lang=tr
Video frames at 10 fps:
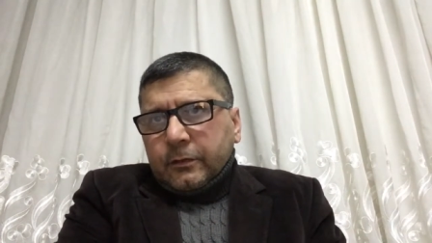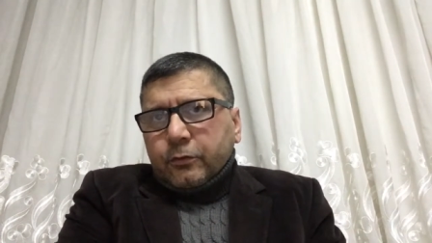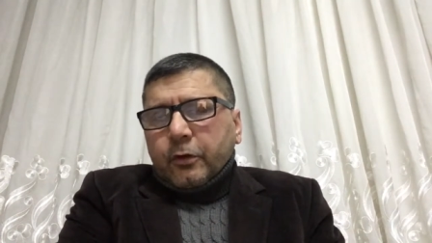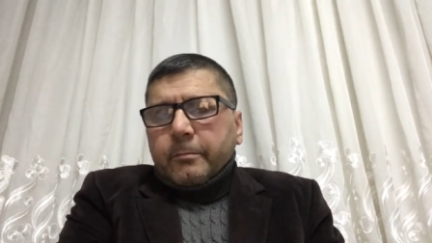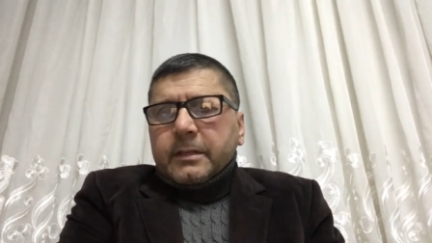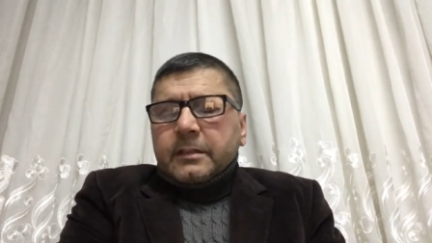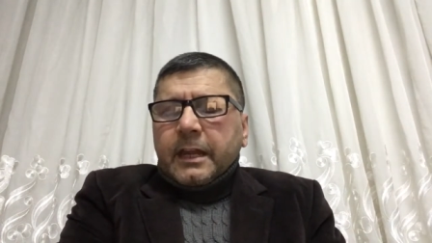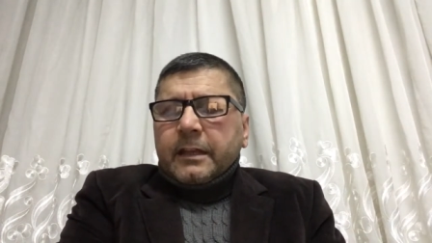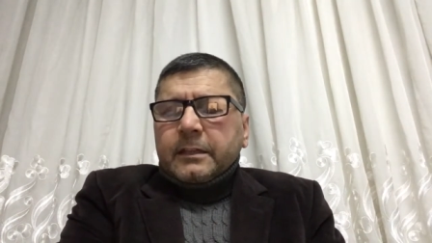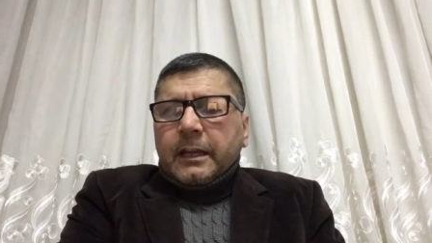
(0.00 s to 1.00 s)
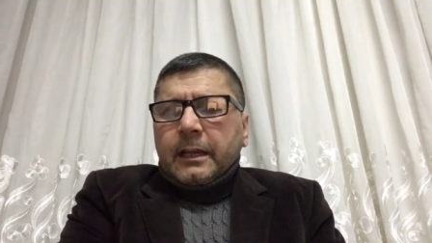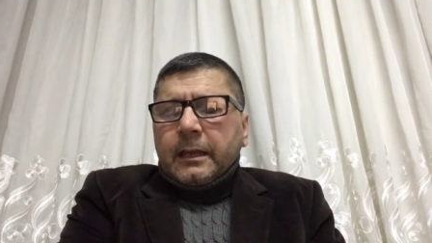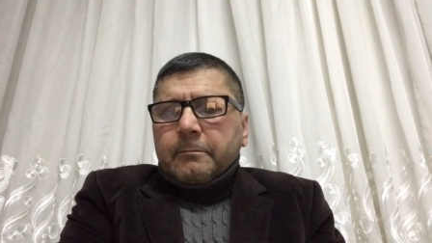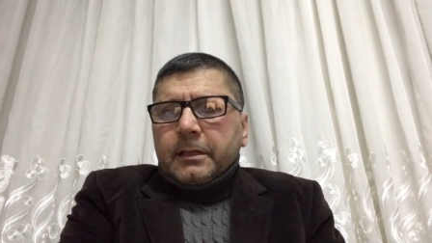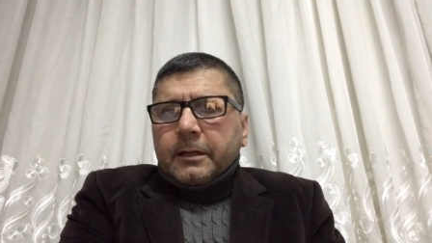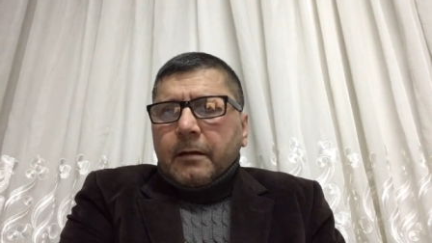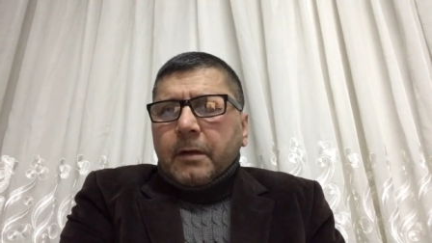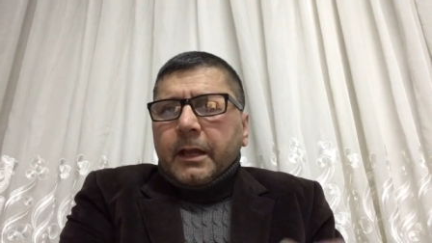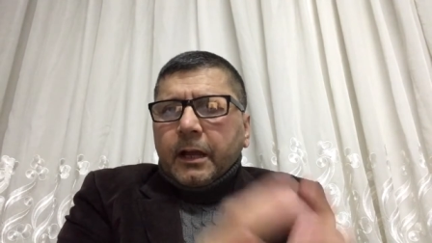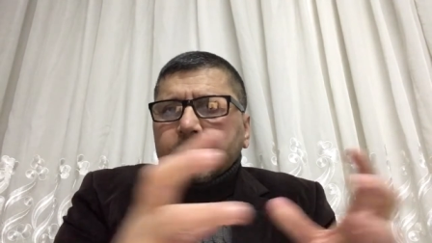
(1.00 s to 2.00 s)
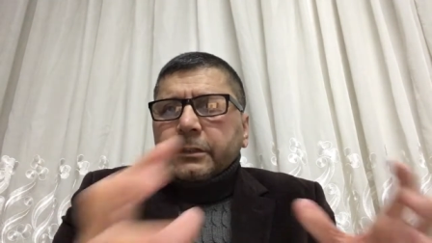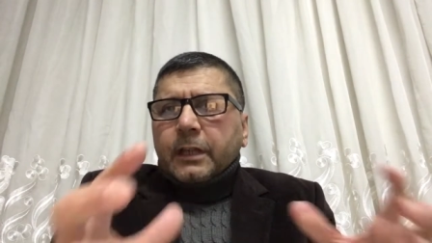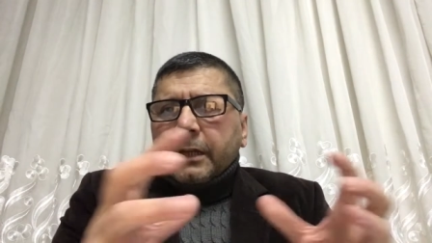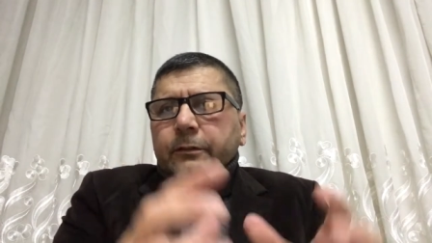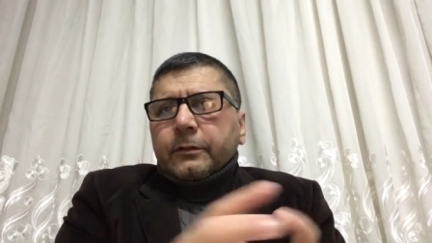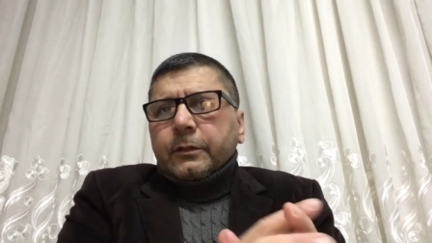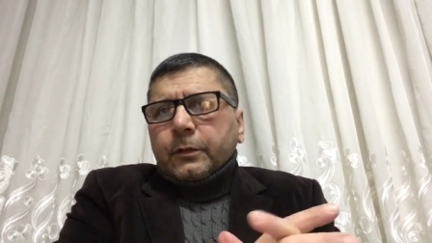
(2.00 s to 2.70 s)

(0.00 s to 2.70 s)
görmesini engelleyebilir ama yakından